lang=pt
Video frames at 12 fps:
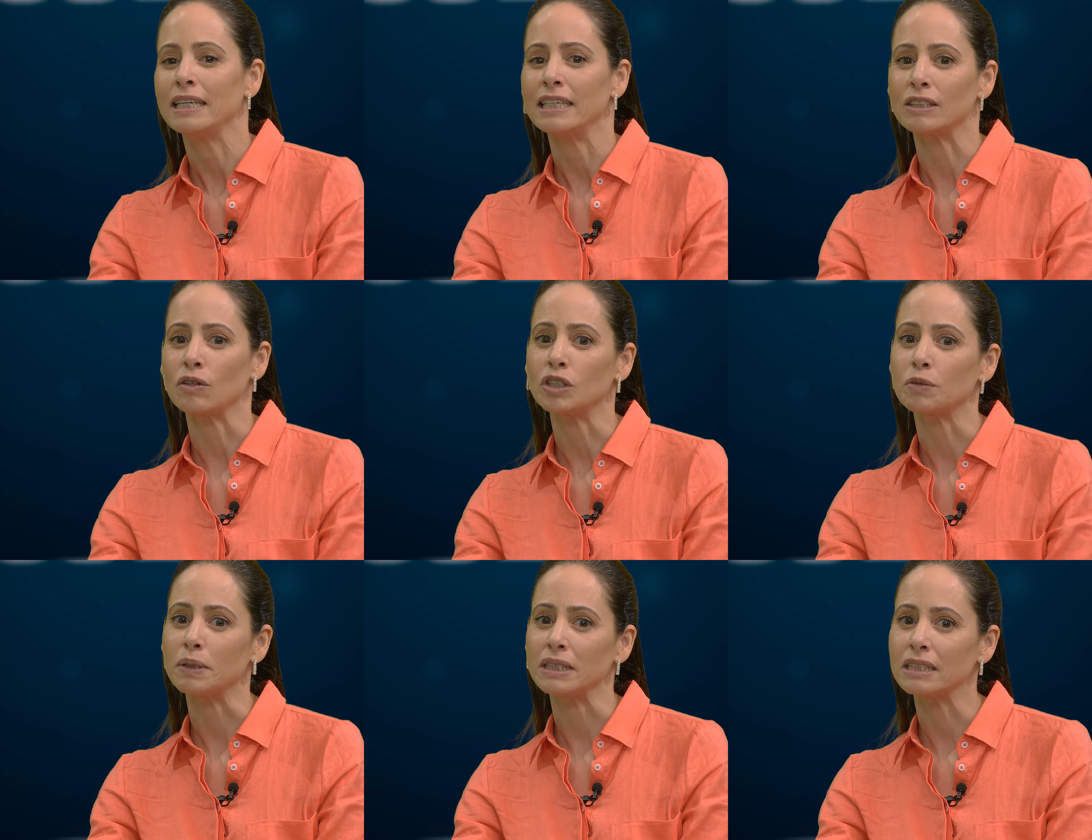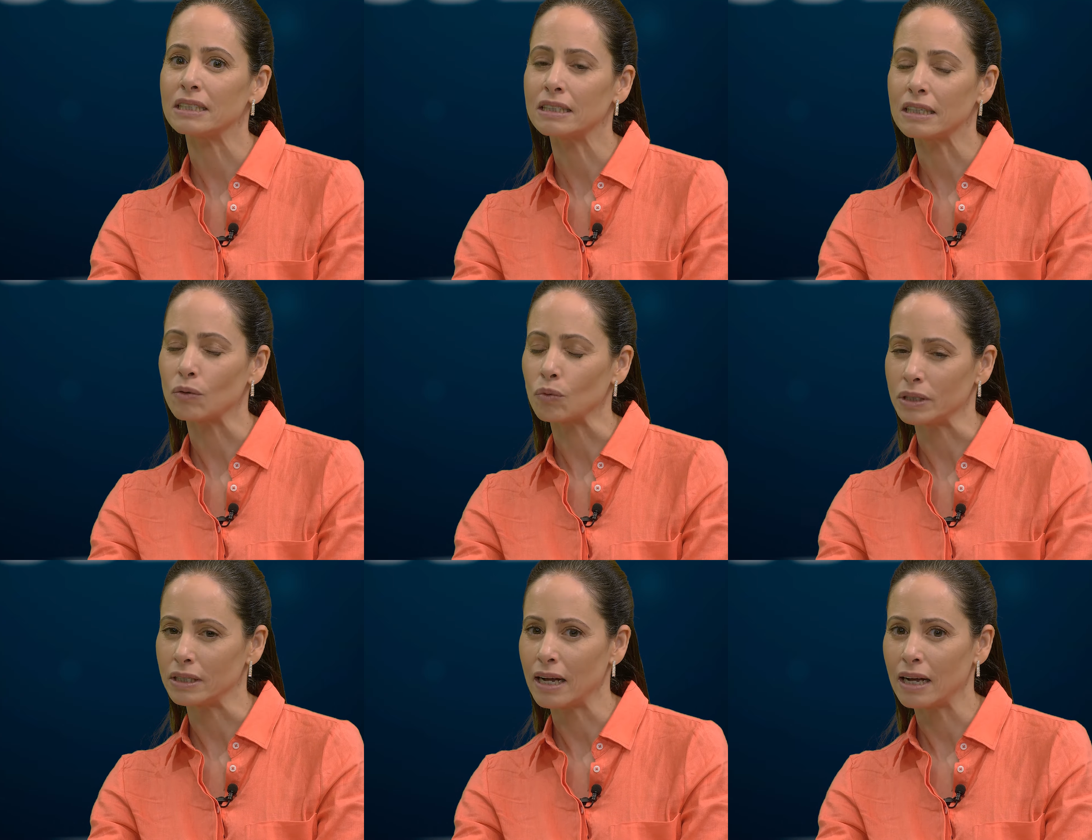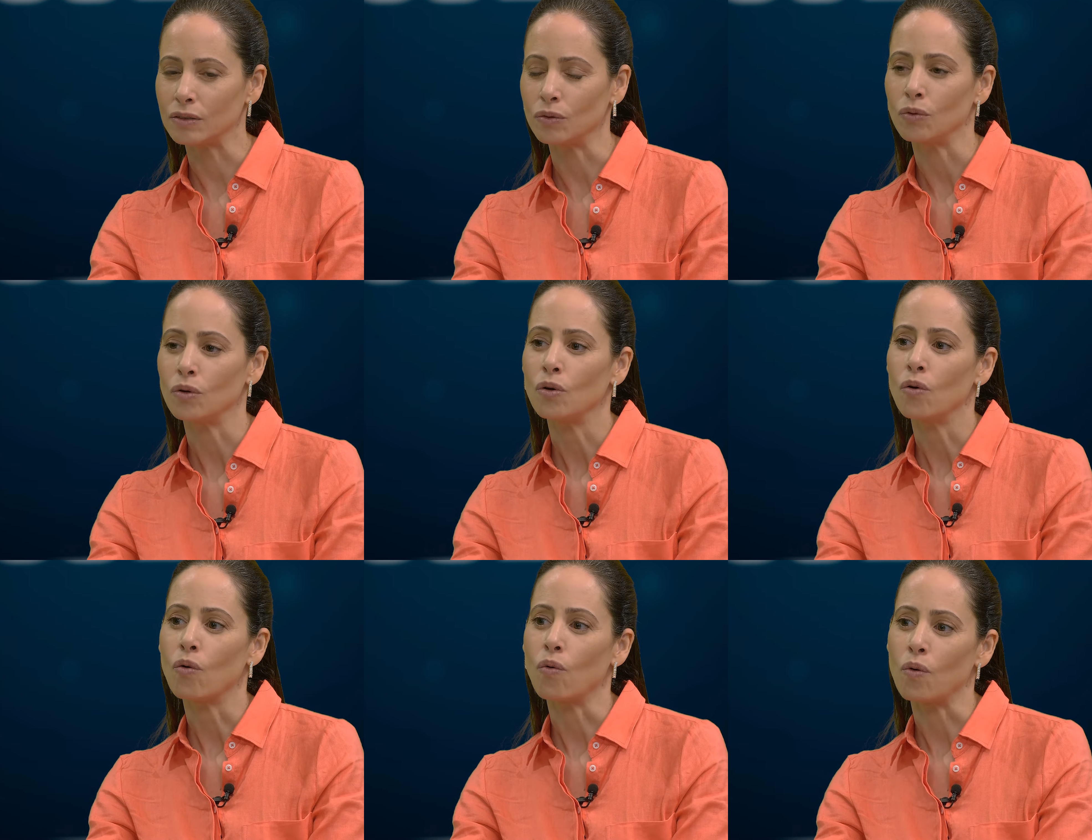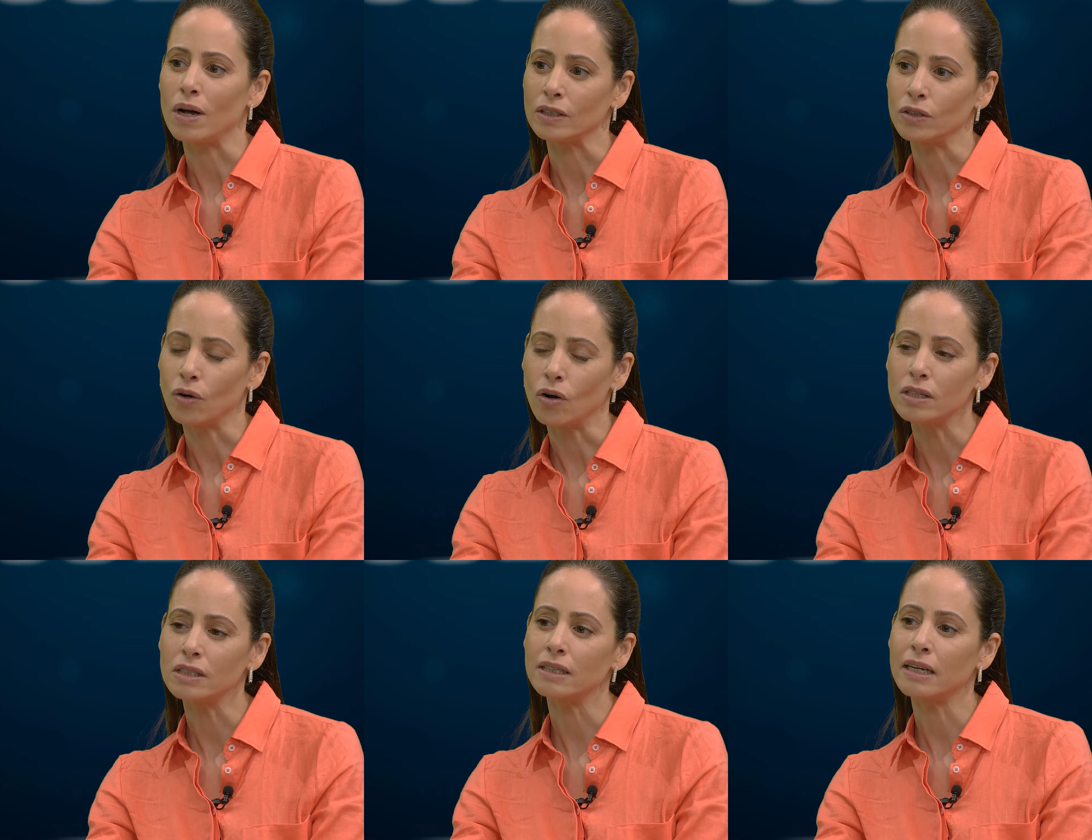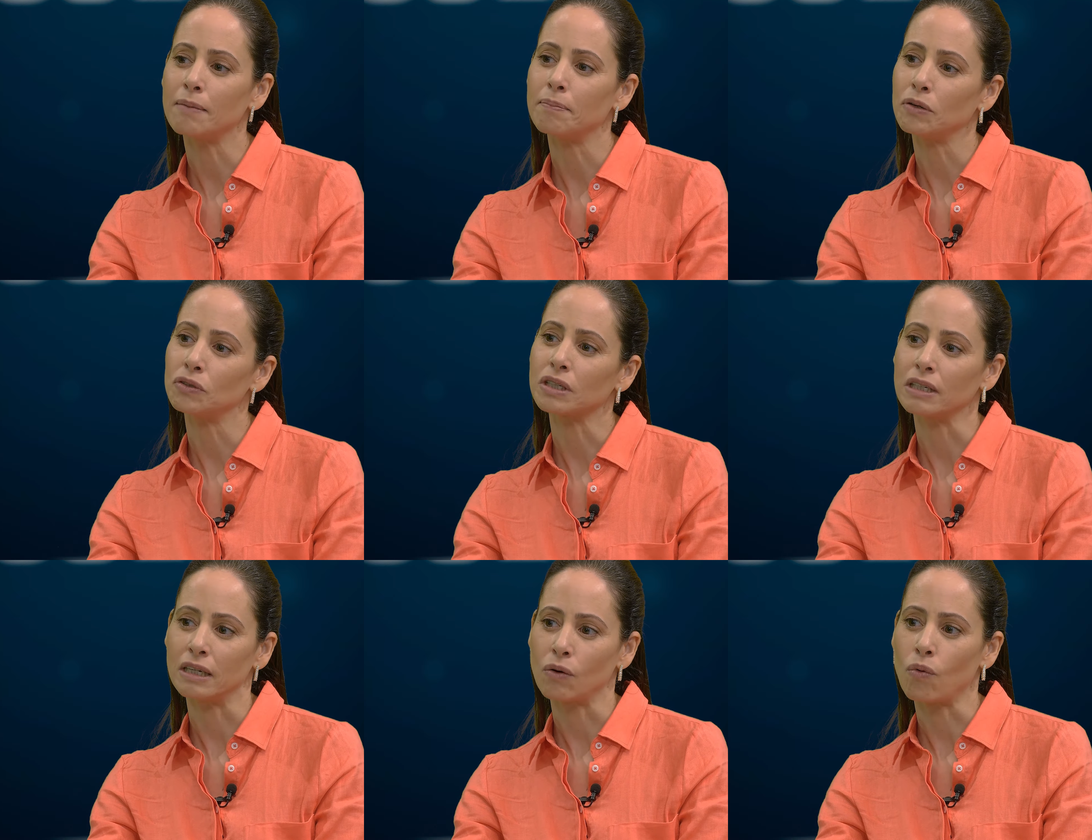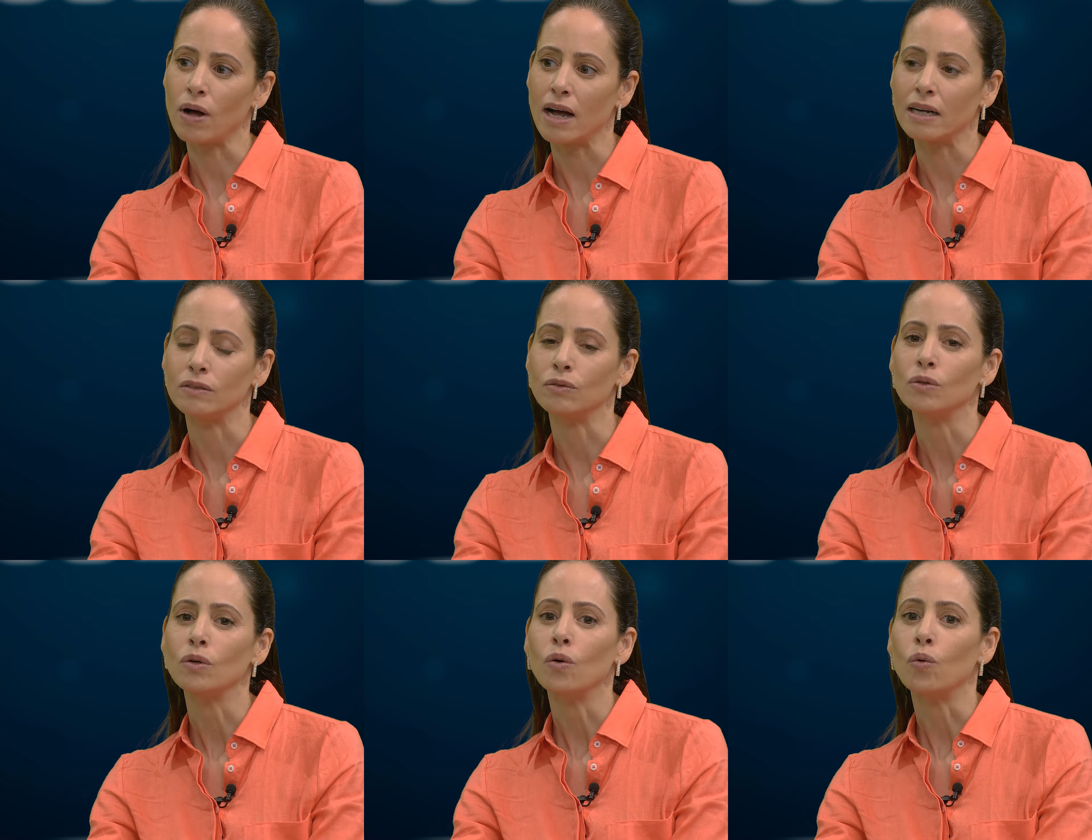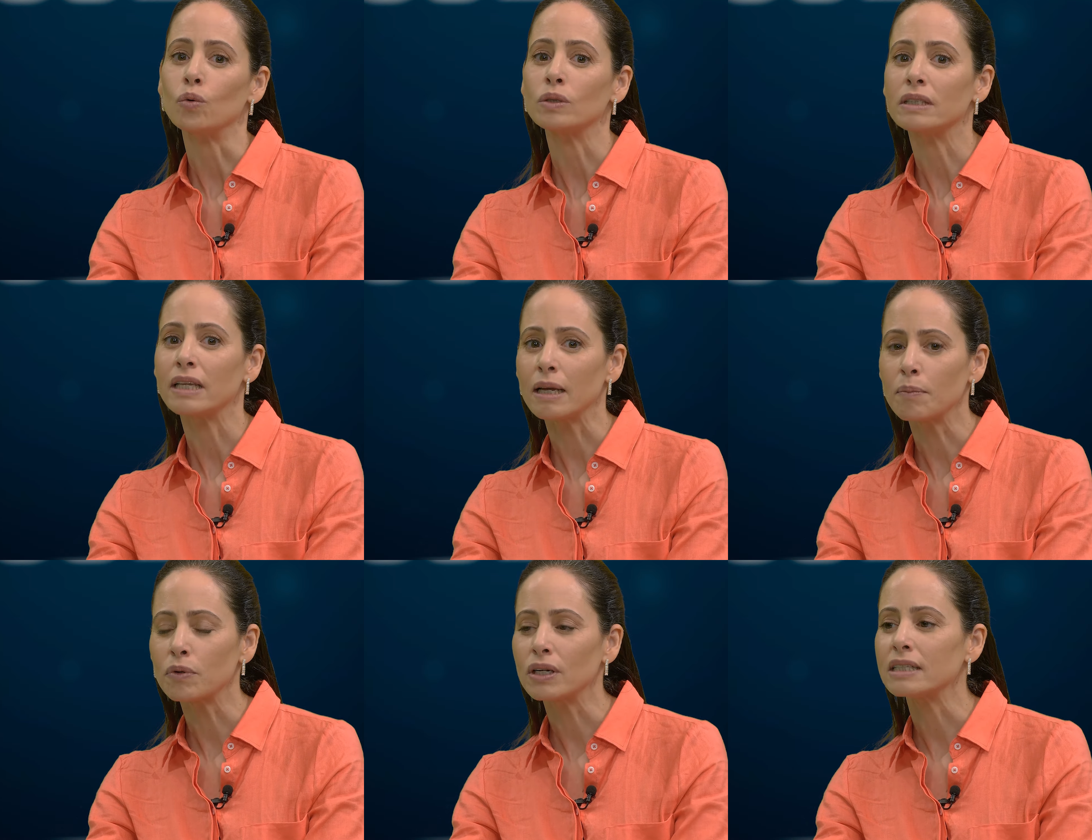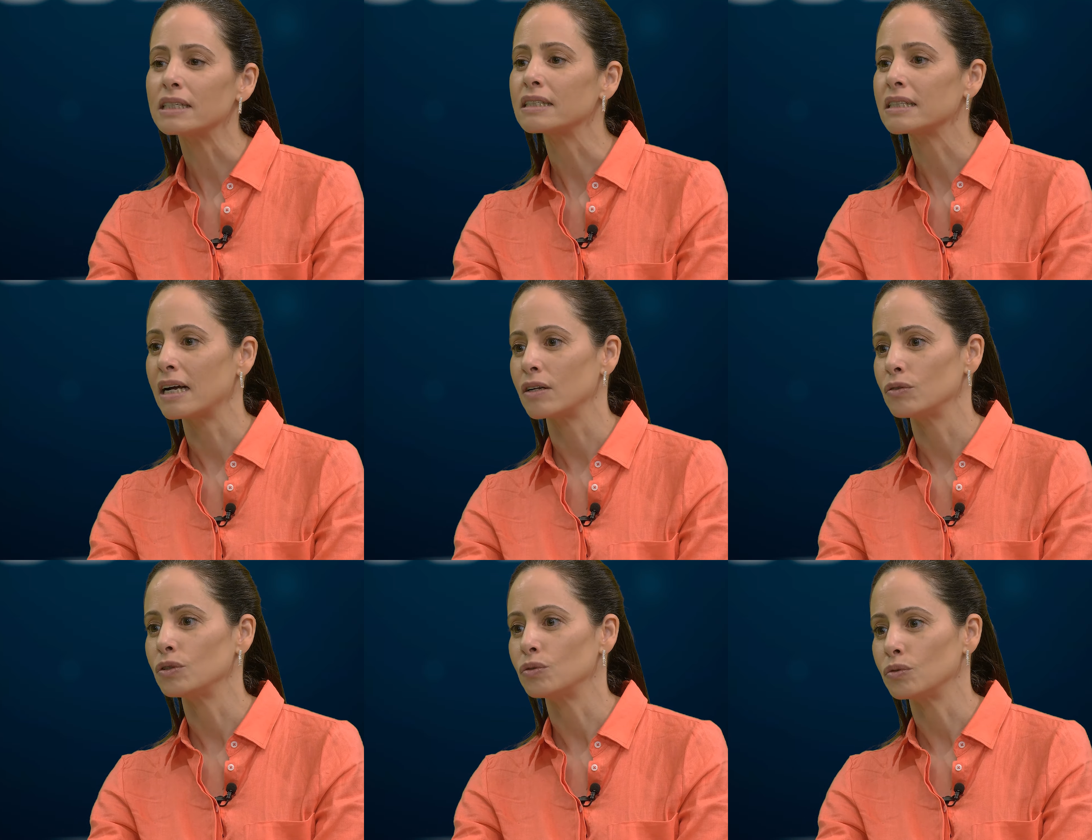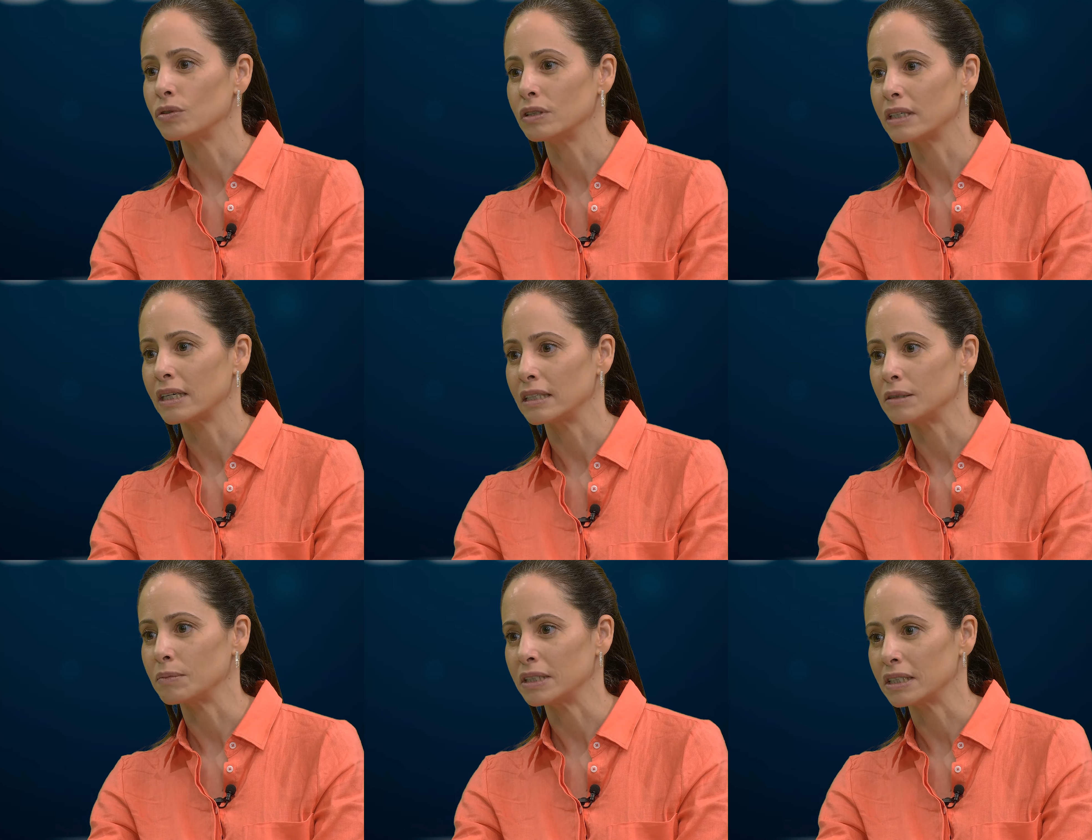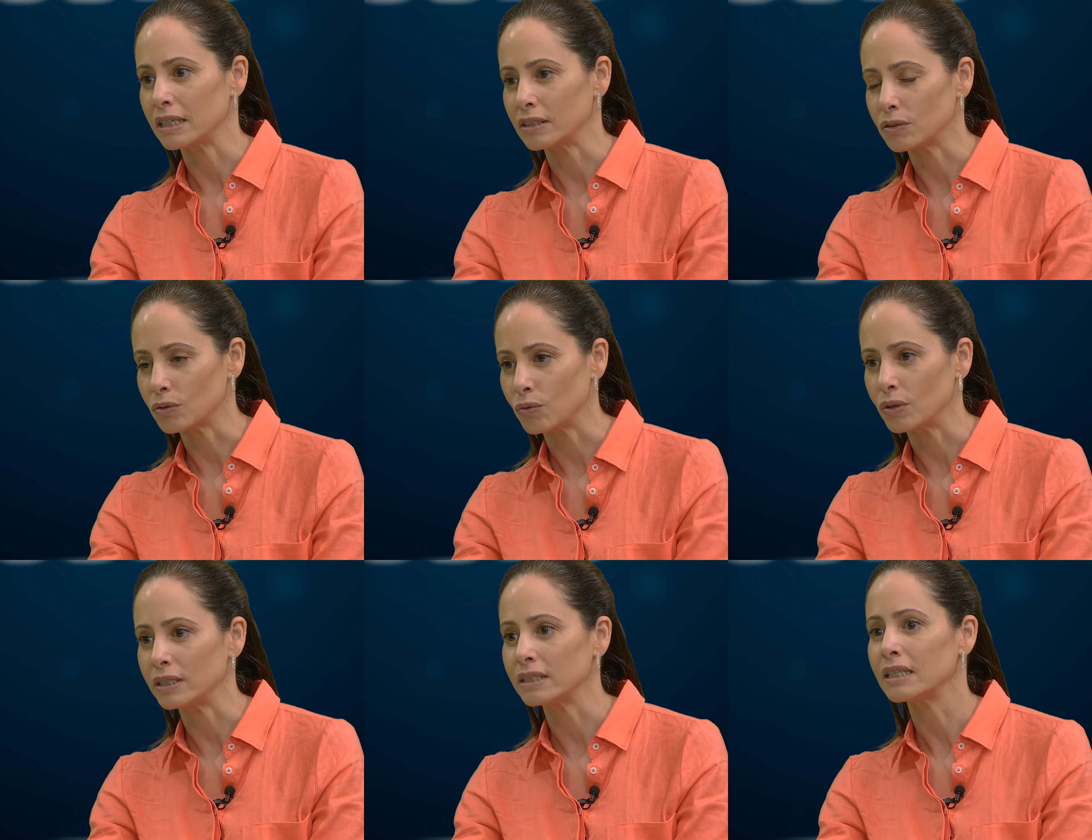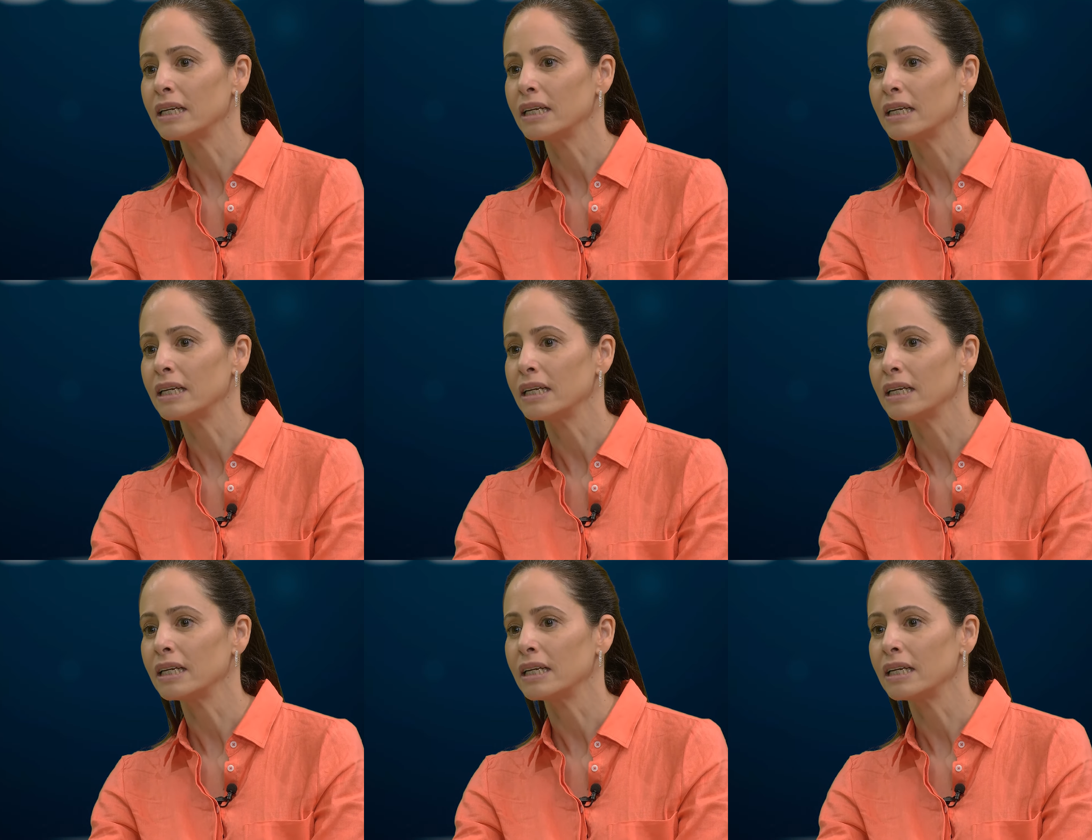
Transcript: Então, a gente precisa ter cuidado com a dose terapêutica adequada, o tempo necessário de uso daquelas medicações